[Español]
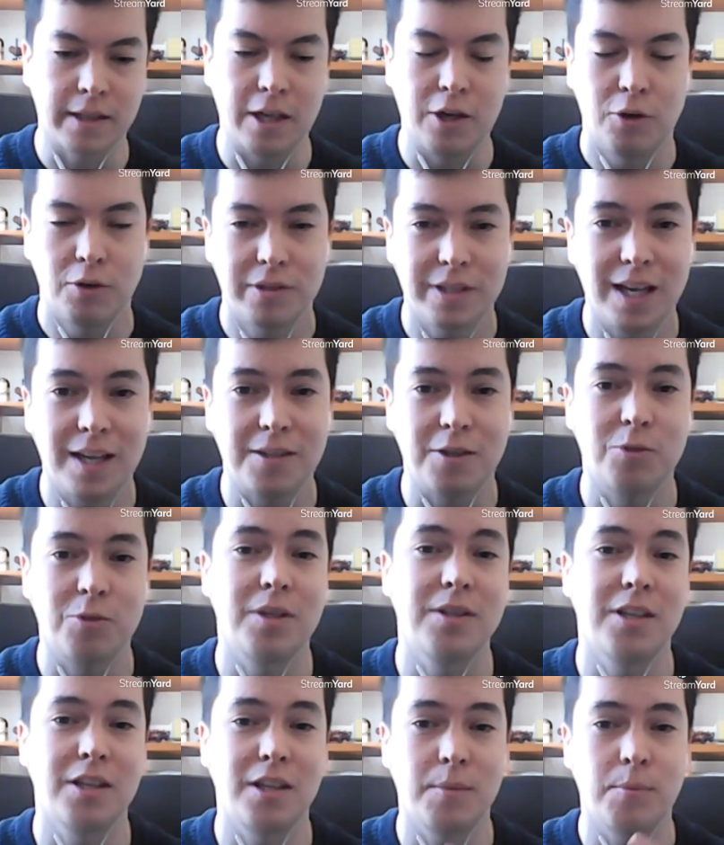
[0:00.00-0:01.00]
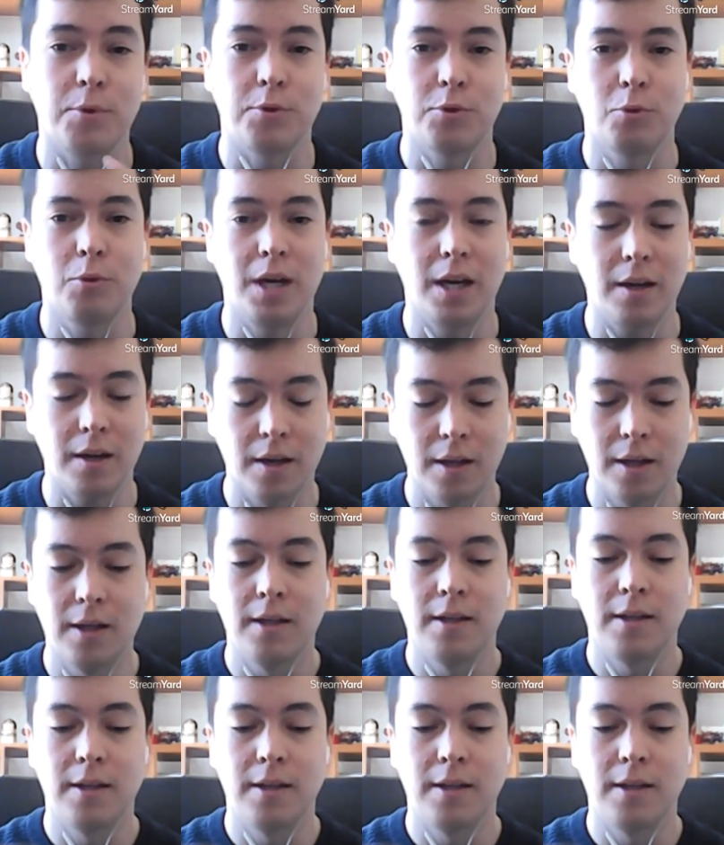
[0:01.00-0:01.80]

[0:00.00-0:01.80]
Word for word: es que los y las estudiantes que postulan